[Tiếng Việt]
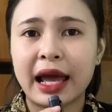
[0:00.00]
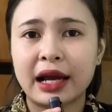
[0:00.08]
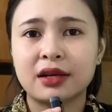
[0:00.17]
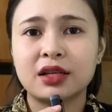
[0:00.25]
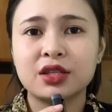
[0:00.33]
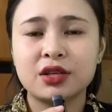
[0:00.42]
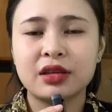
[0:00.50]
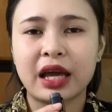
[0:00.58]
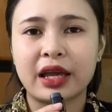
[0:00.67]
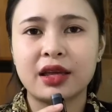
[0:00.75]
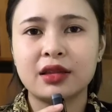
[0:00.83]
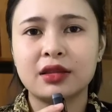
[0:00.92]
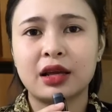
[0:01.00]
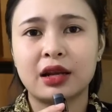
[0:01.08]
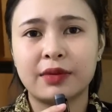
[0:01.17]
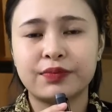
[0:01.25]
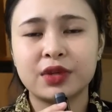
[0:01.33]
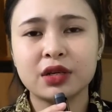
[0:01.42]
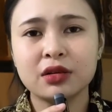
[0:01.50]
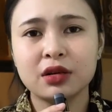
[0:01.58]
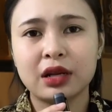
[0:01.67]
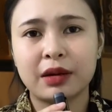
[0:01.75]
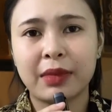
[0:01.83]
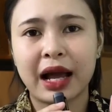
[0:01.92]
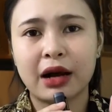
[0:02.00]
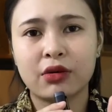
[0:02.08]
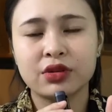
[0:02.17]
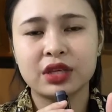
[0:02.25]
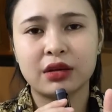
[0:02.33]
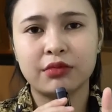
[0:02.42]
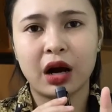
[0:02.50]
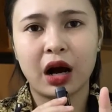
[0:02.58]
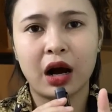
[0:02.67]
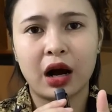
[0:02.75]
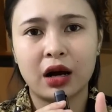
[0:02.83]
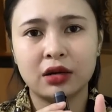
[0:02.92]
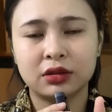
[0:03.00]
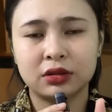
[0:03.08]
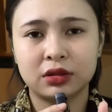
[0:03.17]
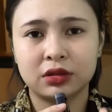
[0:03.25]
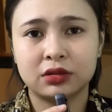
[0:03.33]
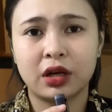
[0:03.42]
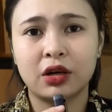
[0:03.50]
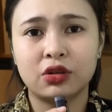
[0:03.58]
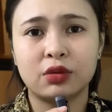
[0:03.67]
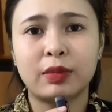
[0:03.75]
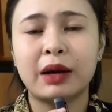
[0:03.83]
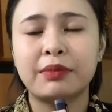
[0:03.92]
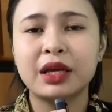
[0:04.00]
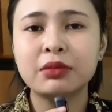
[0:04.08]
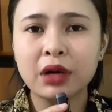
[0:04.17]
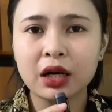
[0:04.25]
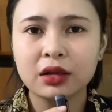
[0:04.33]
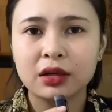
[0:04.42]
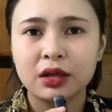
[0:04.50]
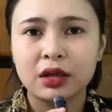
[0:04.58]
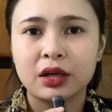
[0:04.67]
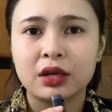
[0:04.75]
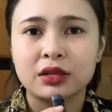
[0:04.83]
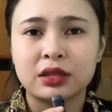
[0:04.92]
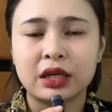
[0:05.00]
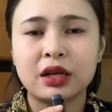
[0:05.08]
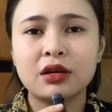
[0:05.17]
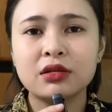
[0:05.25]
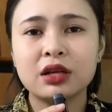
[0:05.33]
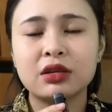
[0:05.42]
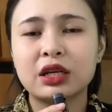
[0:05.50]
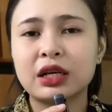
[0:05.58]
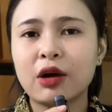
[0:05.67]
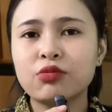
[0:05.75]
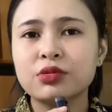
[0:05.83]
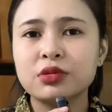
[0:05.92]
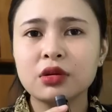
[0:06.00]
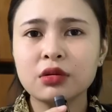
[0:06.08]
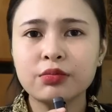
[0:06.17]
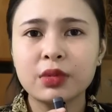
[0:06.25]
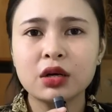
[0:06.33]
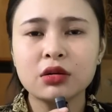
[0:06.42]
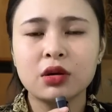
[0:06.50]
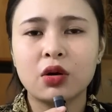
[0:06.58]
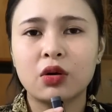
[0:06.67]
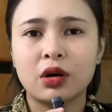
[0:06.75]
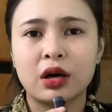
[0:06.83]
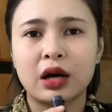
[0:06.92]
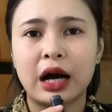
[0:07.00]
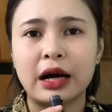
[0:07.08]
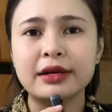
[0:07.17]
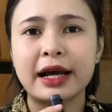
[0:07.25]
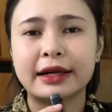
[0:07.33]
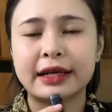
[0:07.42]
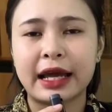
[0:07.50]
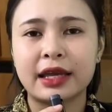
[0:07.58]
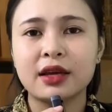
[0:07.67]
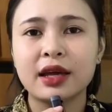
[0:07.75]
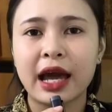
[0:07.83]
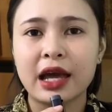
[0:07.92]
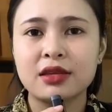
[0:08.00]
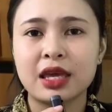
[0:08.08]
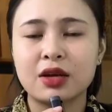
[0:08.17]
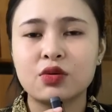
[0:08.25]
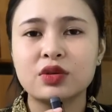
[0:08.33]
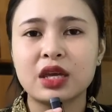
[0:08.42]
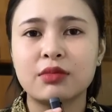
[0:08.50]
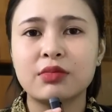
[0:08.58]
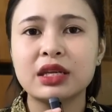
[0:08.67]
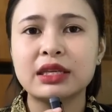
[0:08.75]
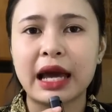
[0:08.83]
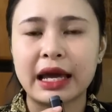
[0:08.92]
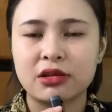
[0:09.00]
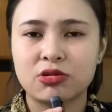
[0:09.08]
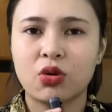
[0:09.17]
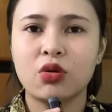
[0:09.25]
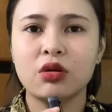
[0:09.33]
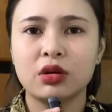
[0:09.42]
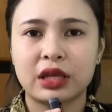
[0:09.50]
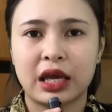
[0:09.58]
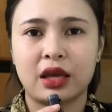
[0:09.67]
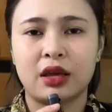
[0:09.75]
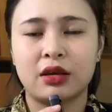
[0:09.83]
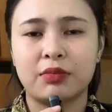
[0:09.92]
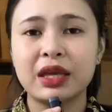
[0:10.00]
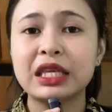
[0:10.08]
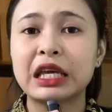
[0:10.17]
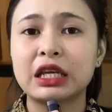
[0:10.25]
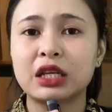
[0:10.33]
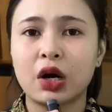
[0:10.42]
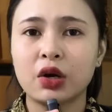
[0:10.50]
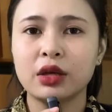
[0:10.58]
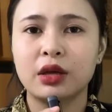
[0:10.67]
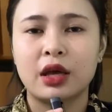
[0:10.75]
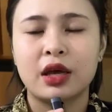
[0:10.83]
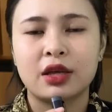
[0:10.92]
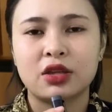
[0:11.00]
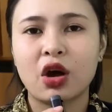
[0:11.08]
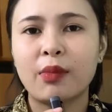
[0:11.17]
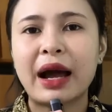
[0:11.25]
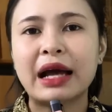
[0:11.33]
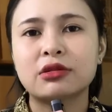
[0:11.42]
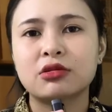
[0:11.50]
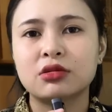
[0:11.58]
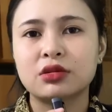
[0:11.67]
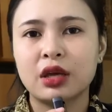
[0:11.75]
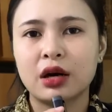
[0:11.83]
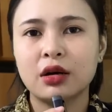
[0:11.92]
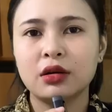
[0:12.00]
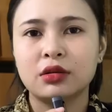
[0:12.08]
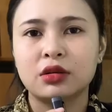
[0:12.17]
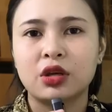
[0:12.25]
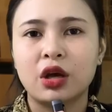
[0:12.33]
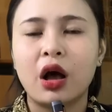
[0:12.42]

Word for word: làng lên như vậy thì lập tức đó là ba của chị mờ từ từ từ rồi ba biến mất. Chị đứng đó chị khóc sướt mướt luôn. Ở đằng này hai chị của chị mới chạy xuống thì mấy chị nói do ba thương nhớ.